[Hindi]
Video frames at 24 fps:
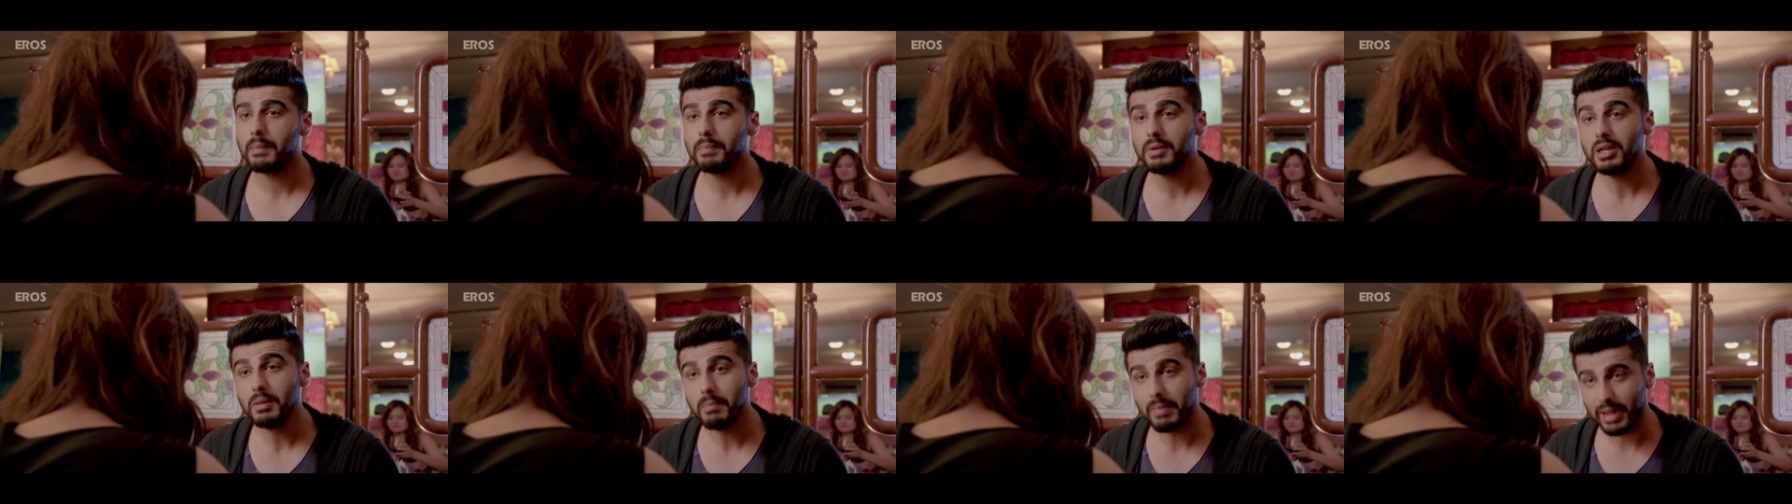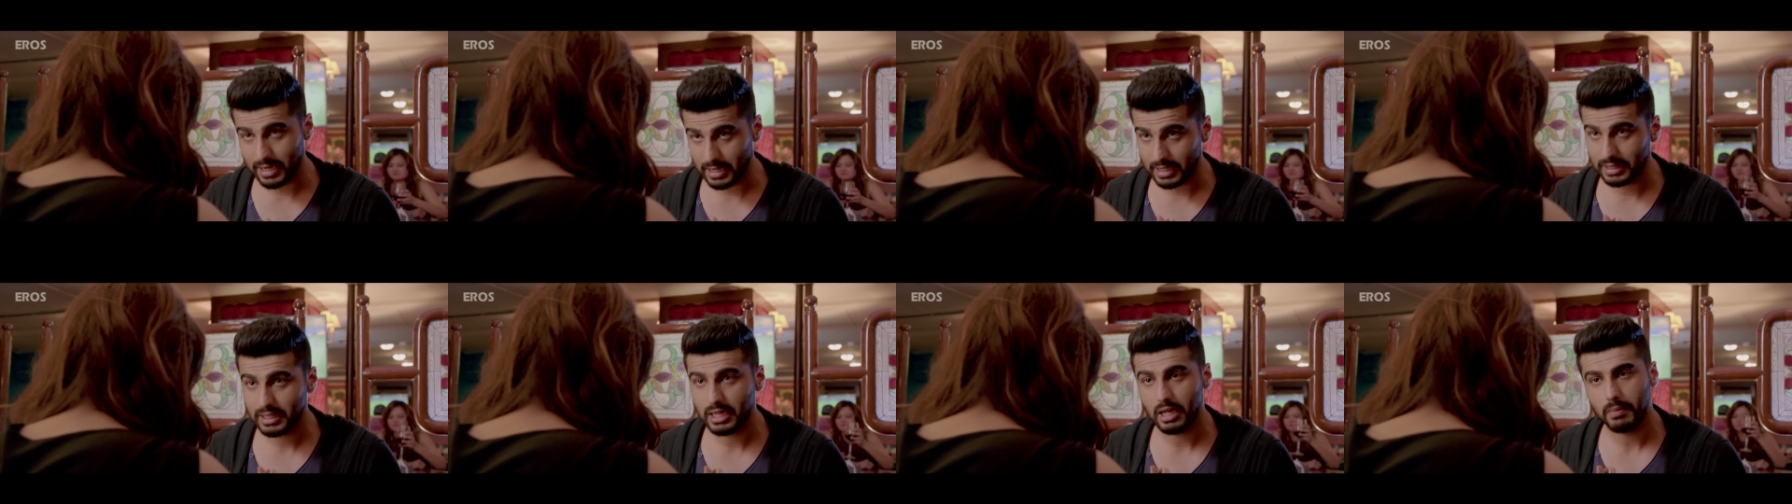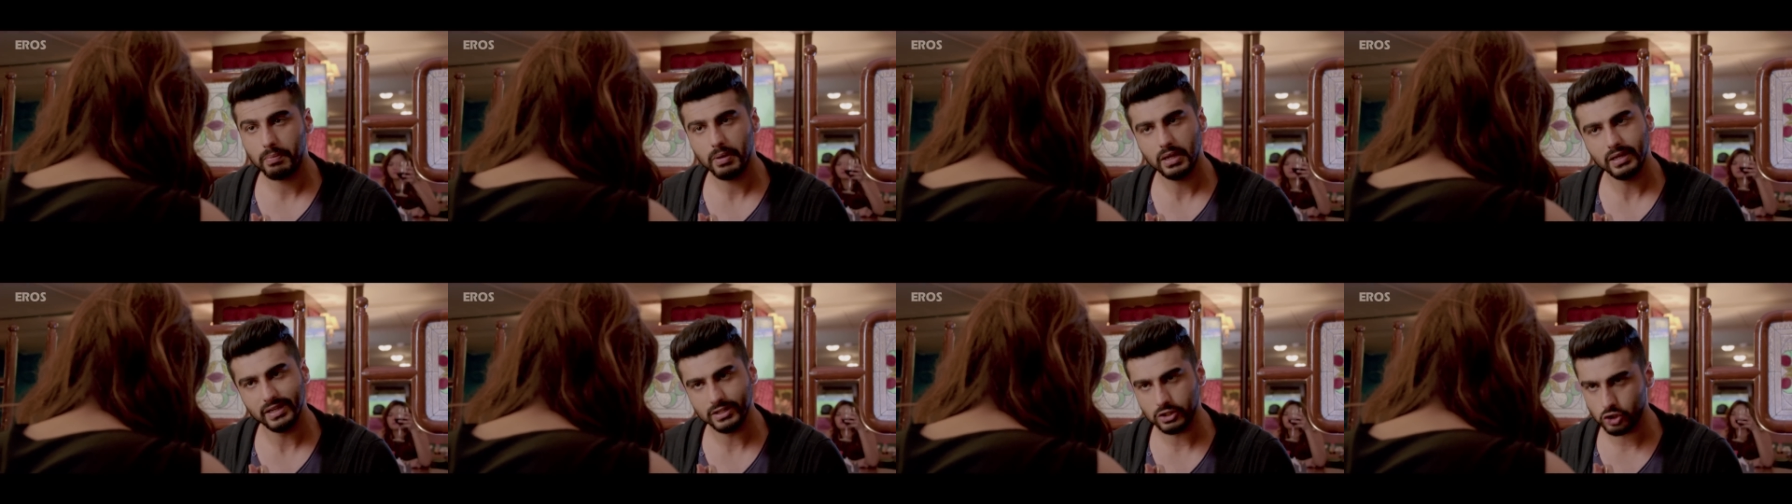अपनी मेहनत
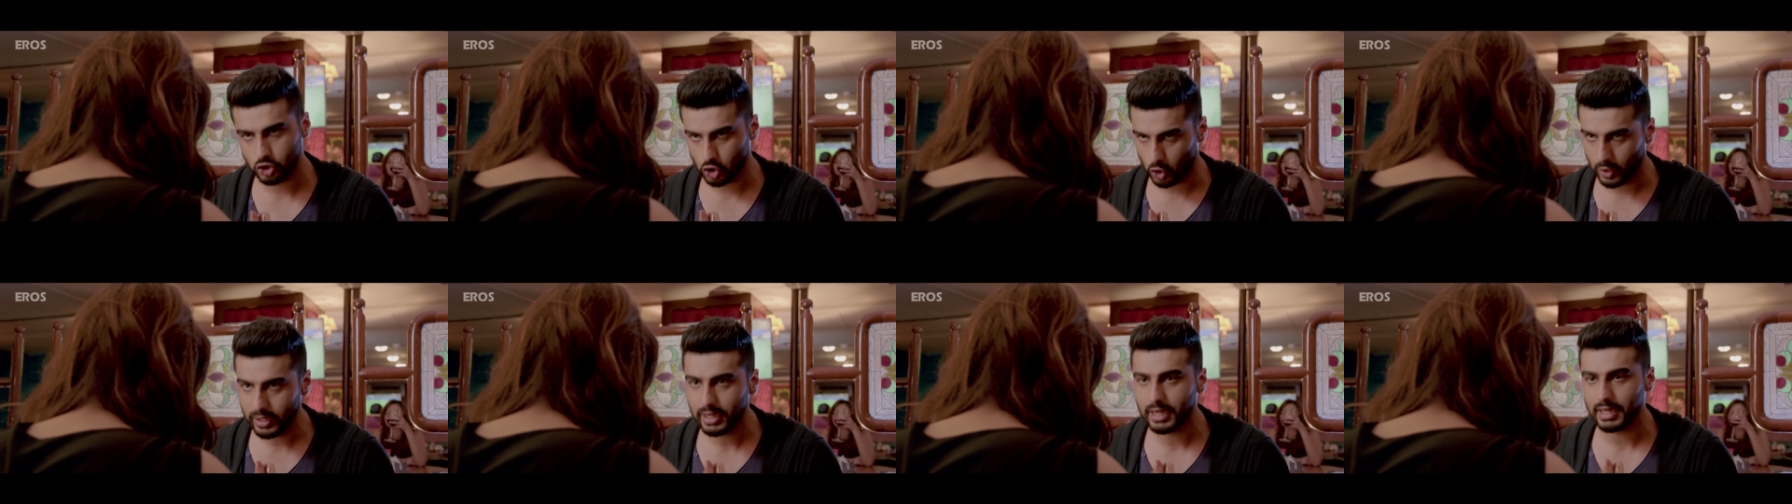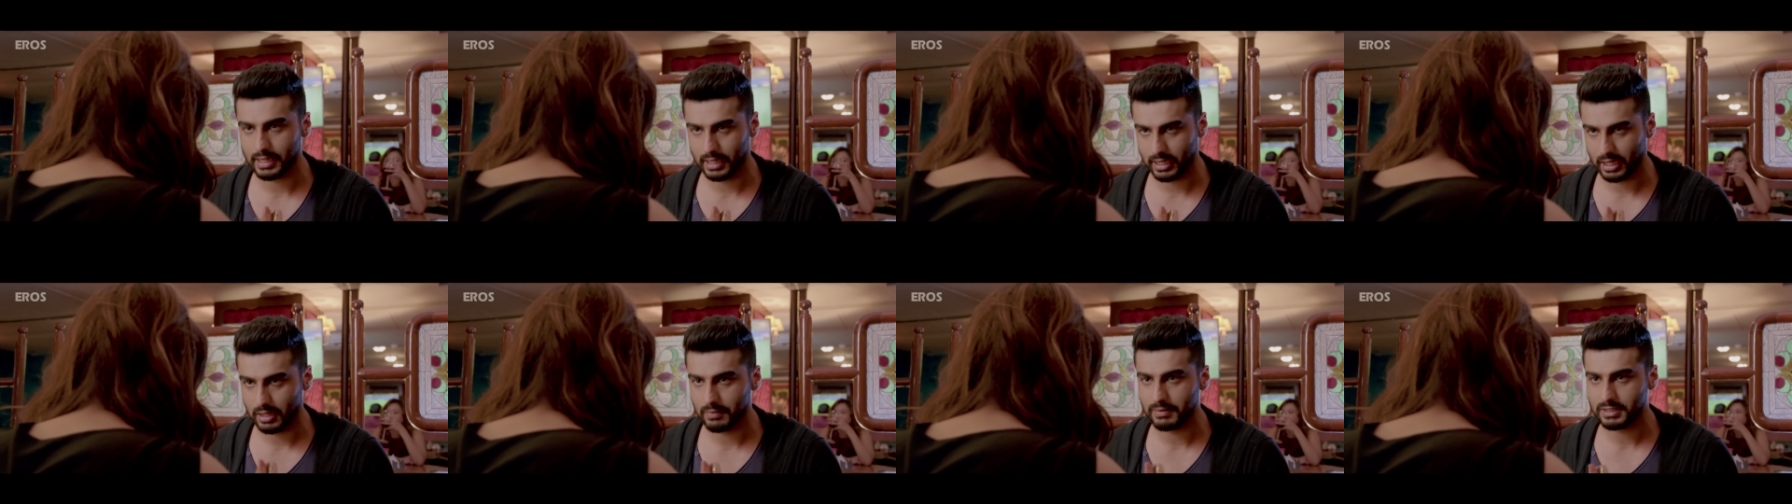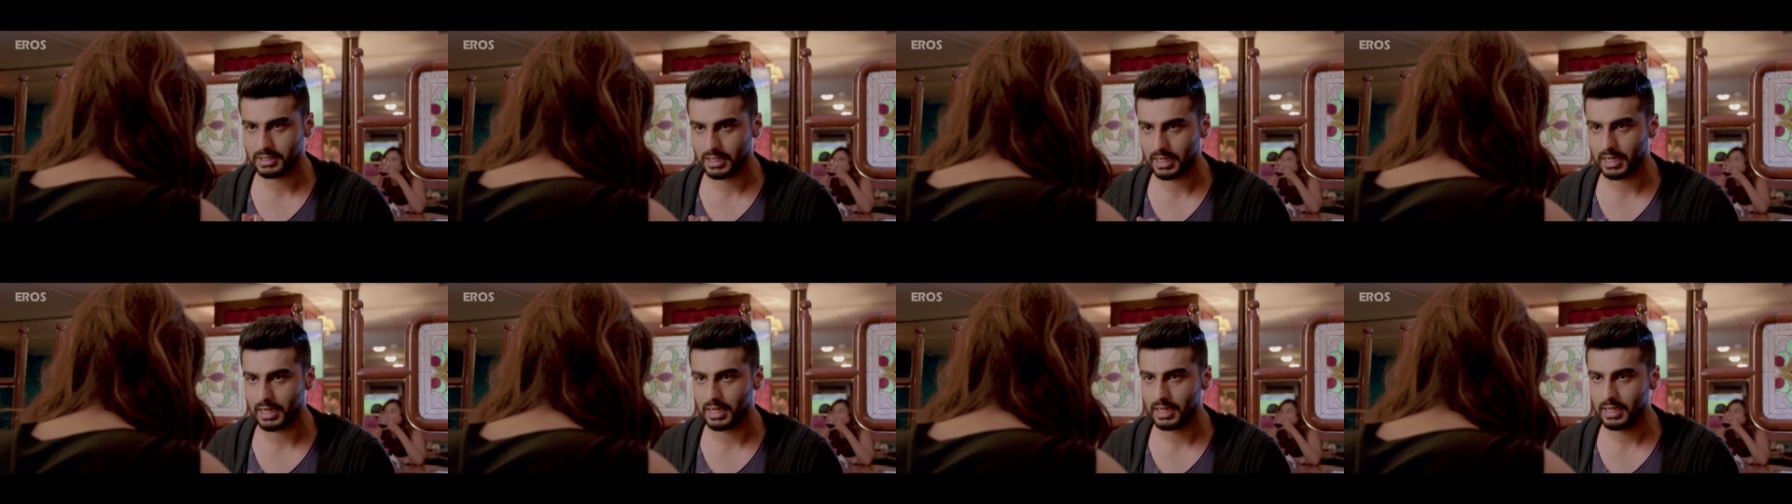का फल इंजॉय करने
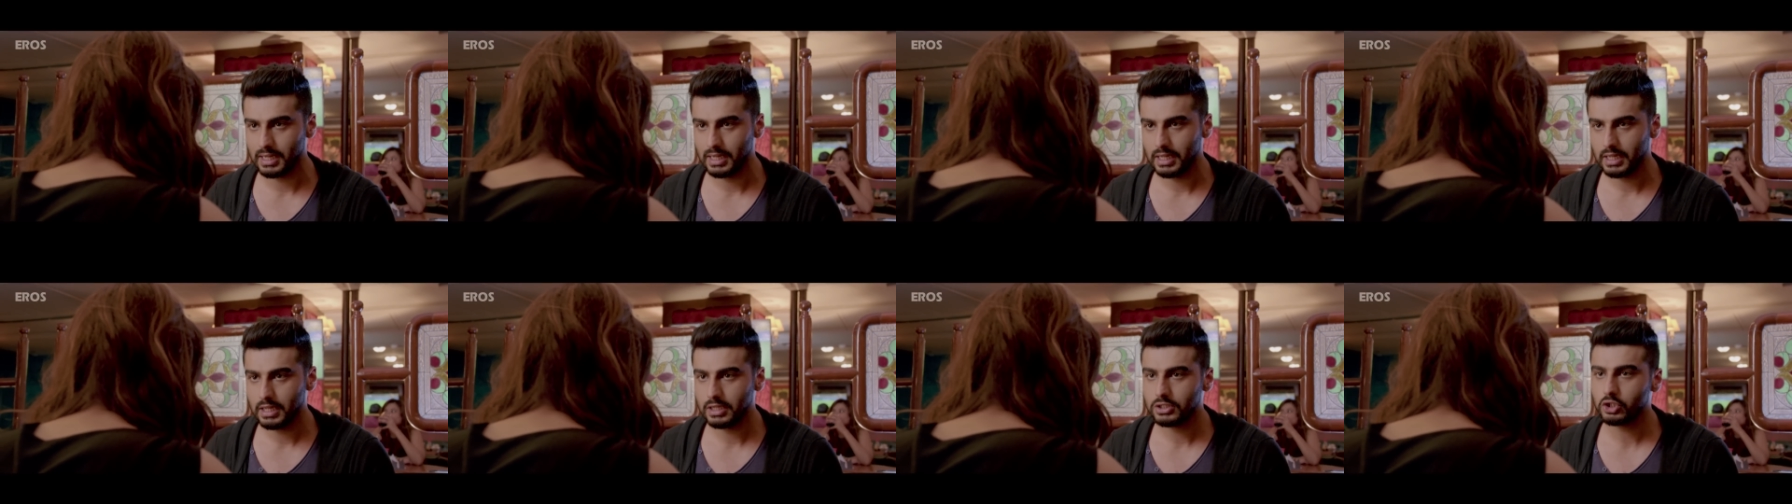के बजाय